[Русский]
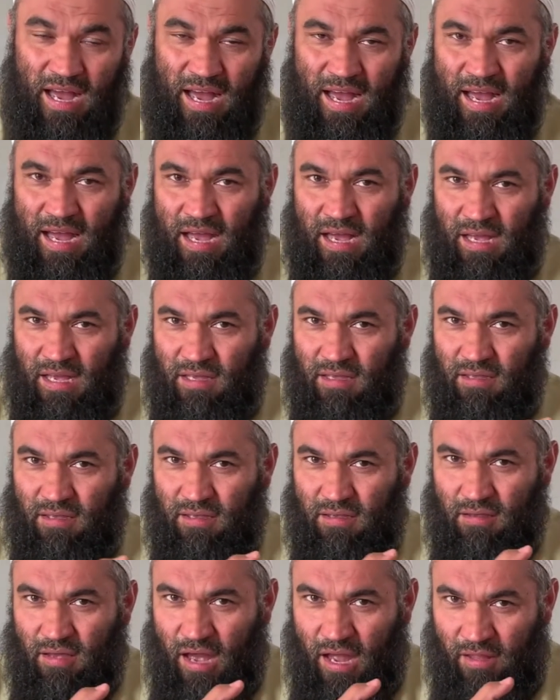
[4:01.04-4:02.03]
а
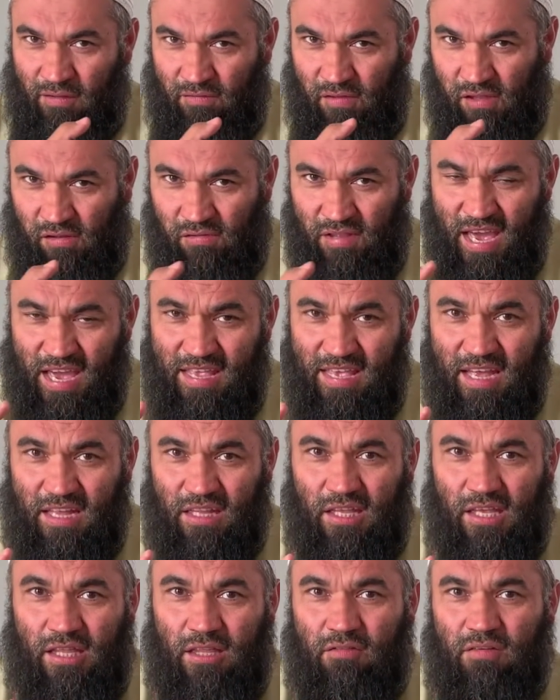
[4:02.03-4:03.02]
ответвление от
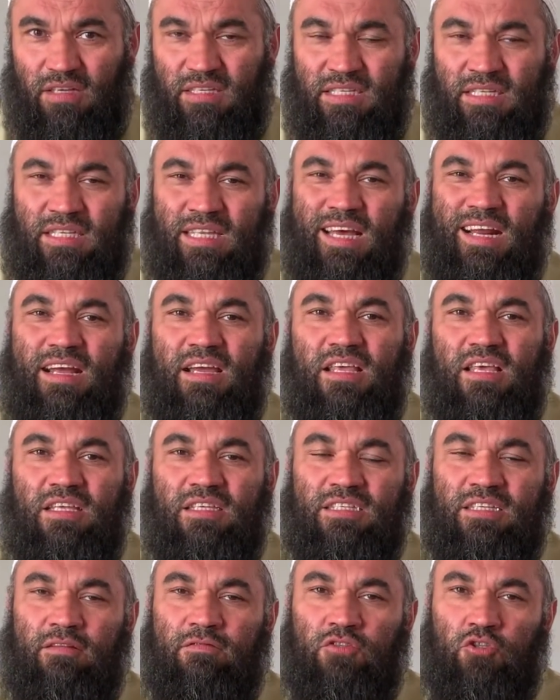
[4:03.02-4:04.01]
этого
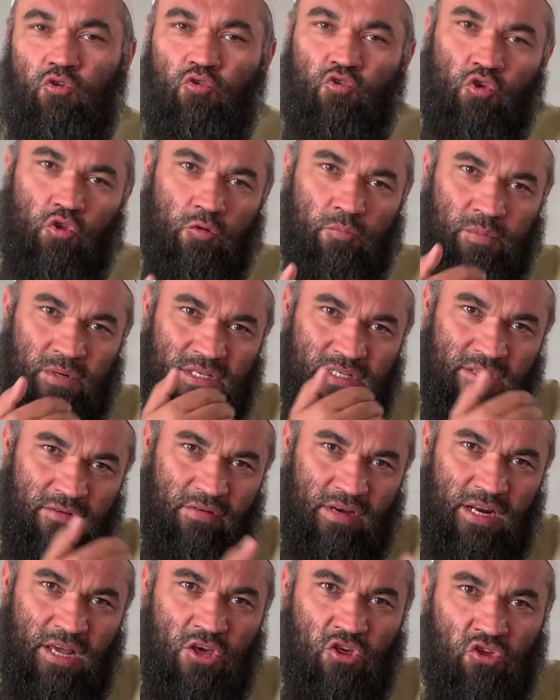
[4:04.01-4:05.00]
сторонится все, что
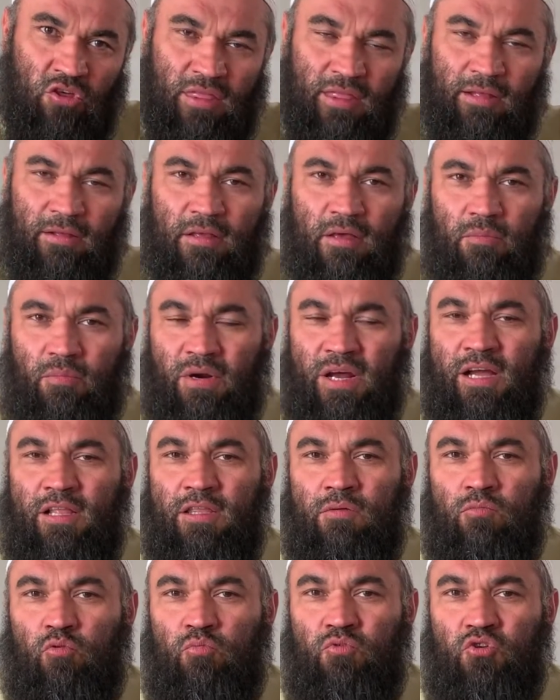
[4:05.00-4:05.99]
противоречит
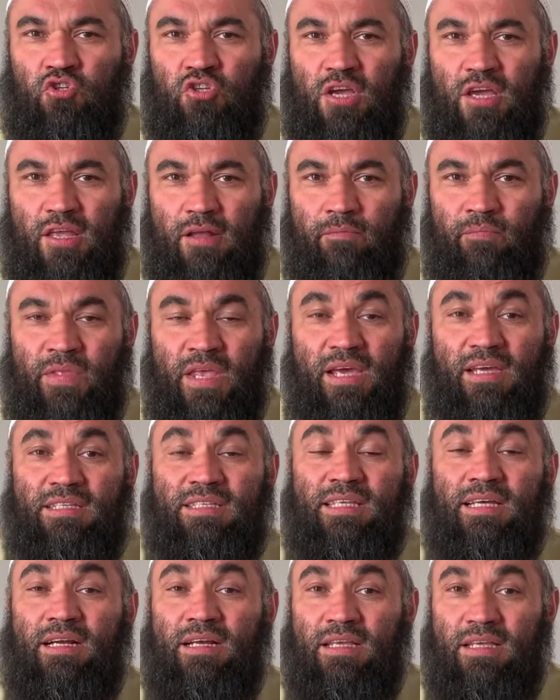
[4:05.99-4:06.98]
правильным убеждениям,
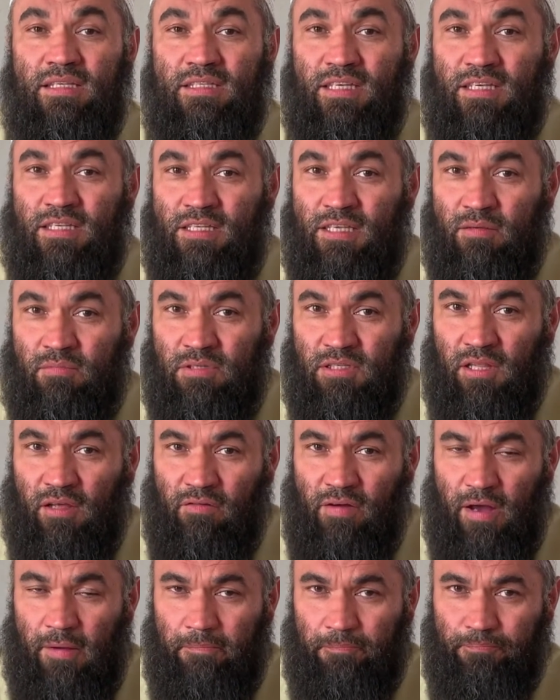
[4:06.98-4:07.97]
сторонится тем
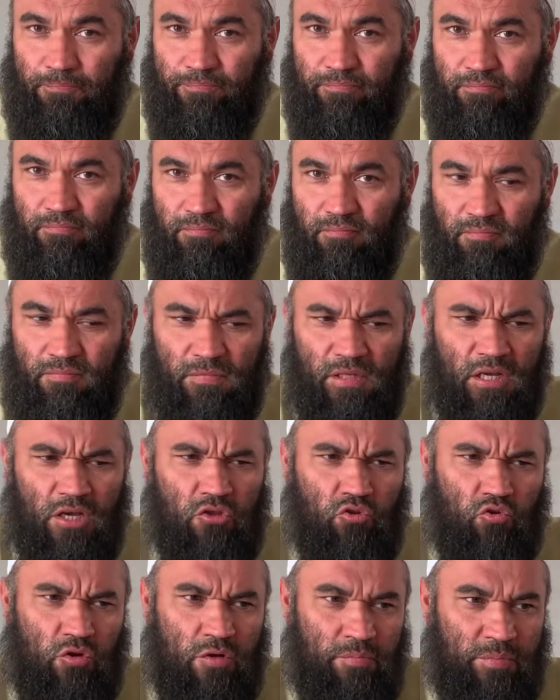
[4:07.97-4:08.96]
словам,
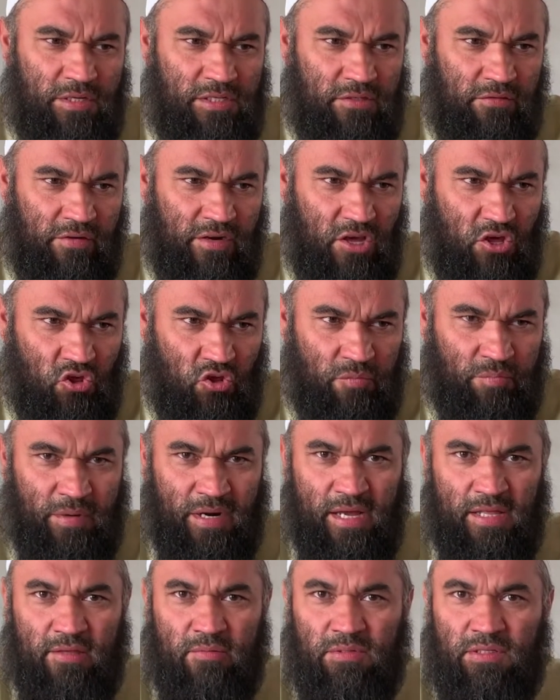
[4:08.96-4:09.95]
которые противоречат
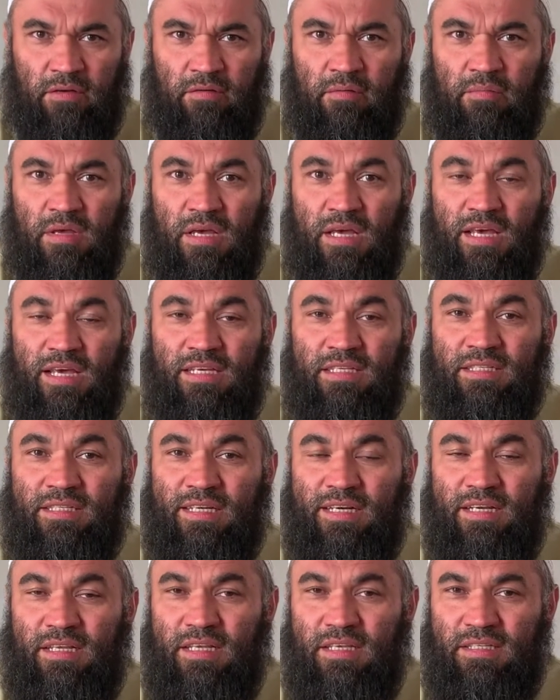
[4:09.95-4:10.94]
правильным словам,
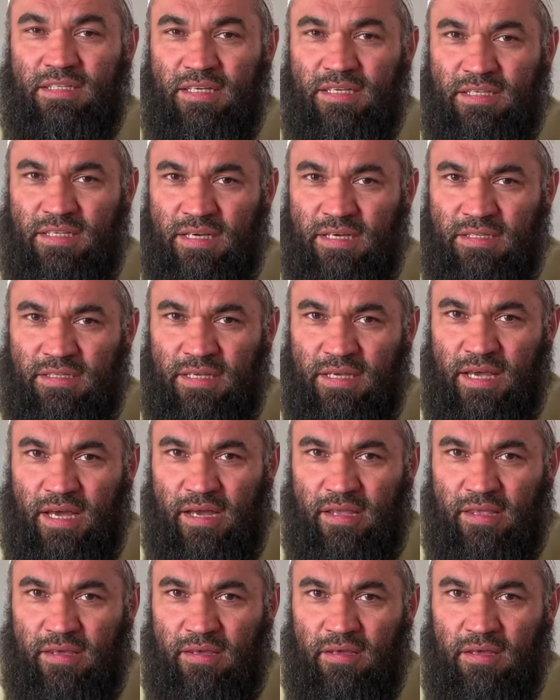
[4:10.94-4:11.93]
сторониться тех
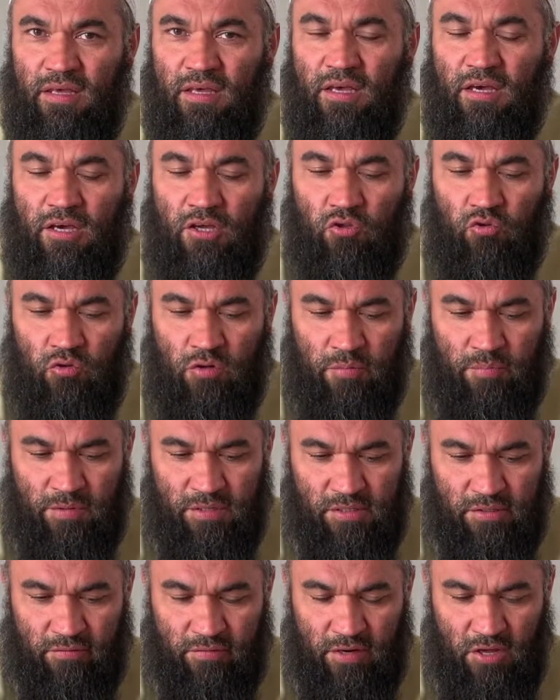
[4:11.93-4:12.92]
деяний, которые
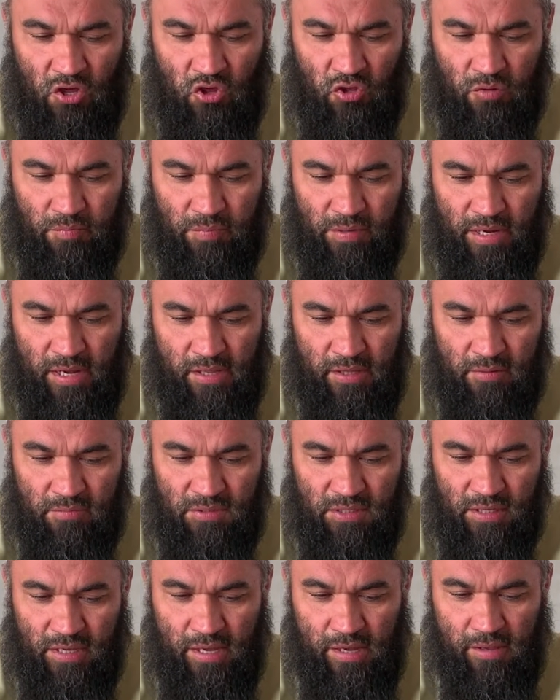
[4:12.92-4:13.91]
противоречат правильным
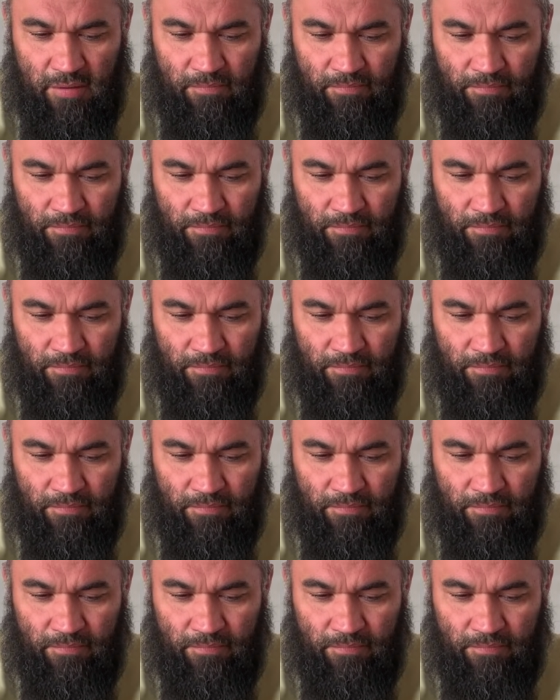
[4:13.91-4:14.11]
деяниям.